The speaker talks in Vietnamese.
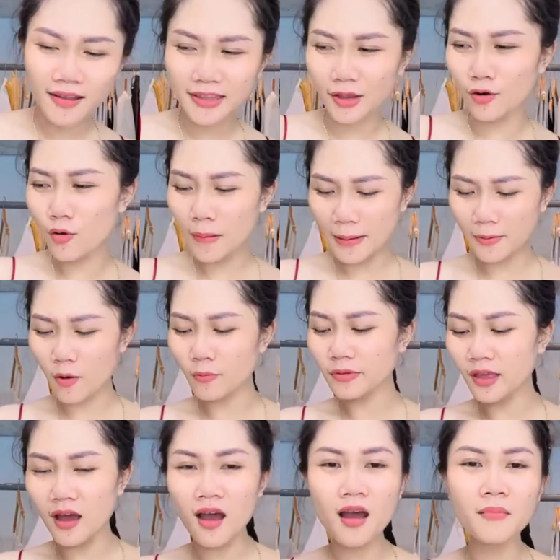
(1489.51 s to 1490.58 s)
ơi nhiều lúc
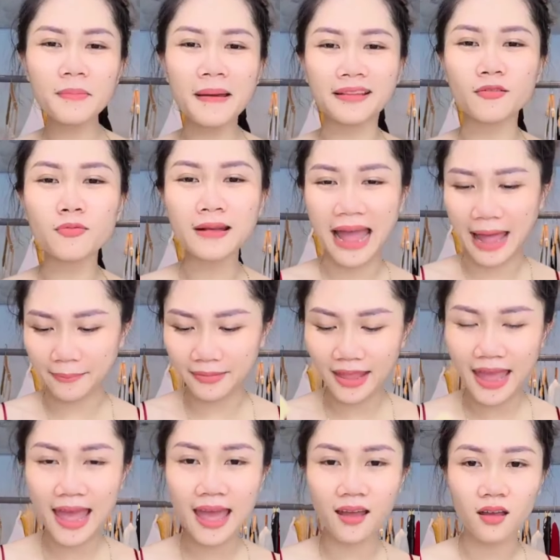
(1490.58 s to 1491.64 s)
em không nhớ mấy bà thông
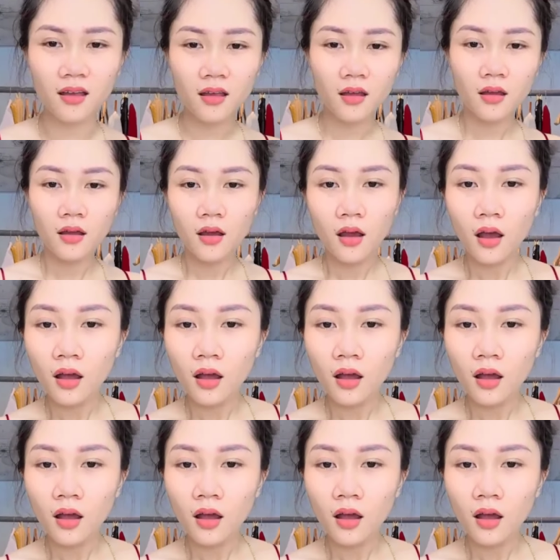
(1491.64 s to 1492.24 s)
cảm nha